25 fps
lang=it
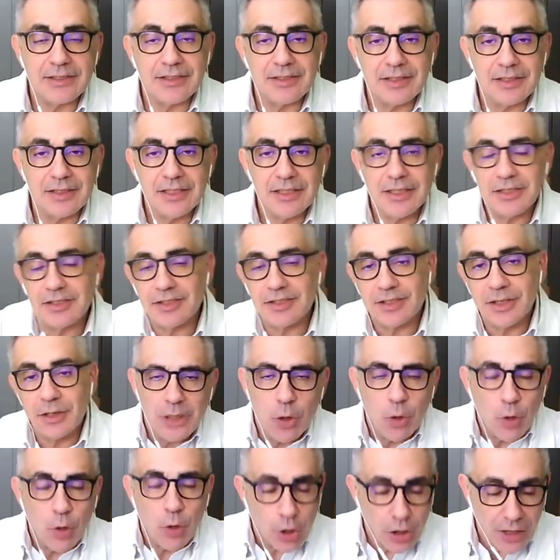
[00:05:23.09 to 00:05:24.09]
È
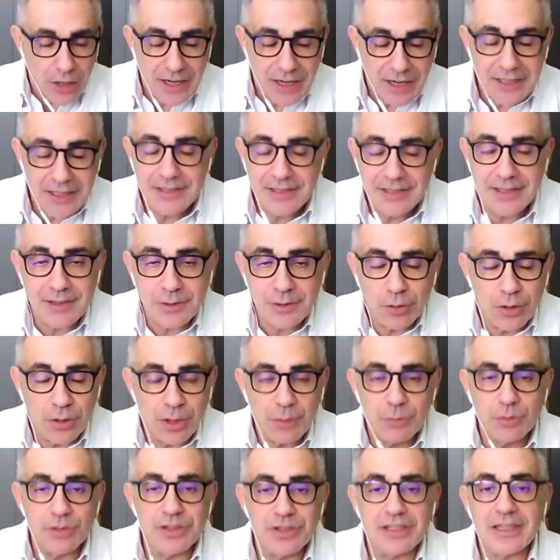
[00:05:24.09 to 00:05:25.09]
qualcosa di peggio della
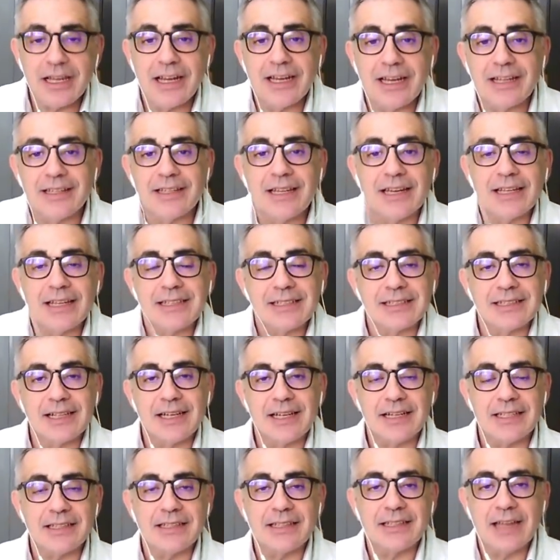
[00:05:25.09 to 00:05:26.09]

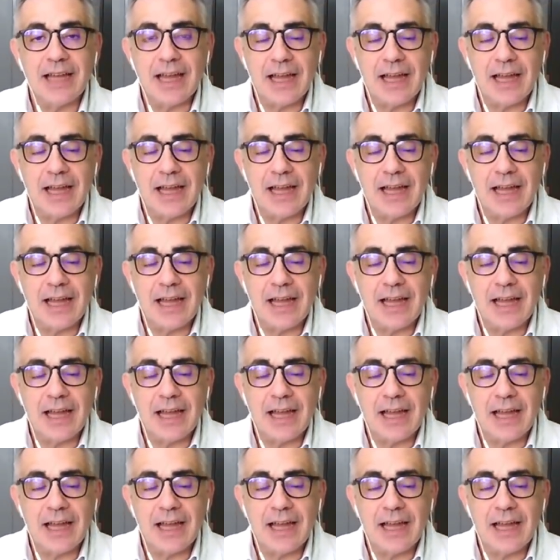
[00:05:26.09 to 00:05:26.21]
discriminazione,